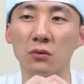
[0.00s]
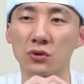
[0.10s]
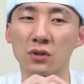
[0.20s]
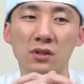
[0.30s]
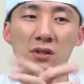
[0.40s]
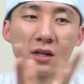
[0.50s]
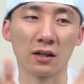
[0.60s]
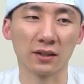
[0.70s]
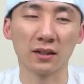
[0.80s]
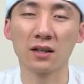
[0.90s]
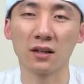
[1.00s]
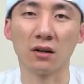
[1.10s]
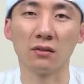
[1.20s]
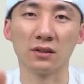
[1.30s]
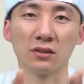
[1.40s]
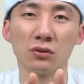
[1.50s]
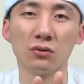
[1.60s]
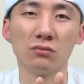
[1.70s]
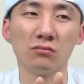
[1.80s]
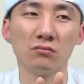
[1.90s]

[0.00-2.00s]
我觉得这两台电脑呢都